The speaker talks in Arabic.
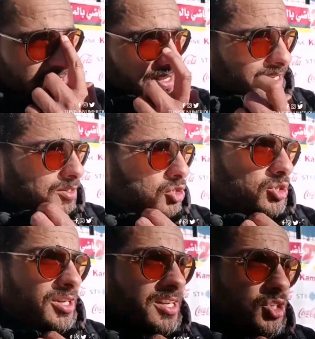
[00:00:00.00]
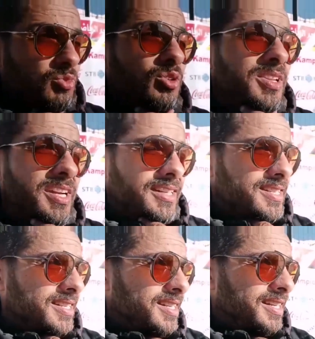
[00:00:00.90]
آه، نشكر الجمهور نتاعنا
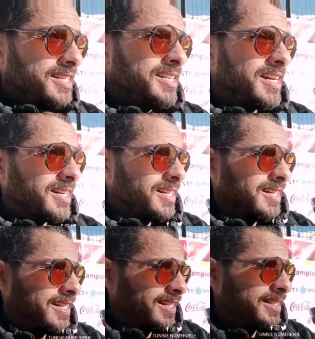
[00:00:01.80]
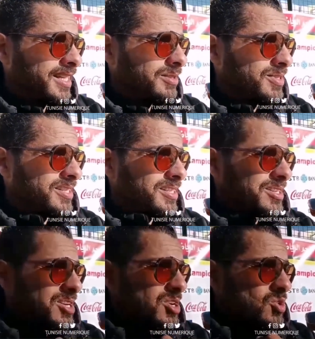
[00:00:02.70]
زاد الاداره اللي قاعده تخدم زاد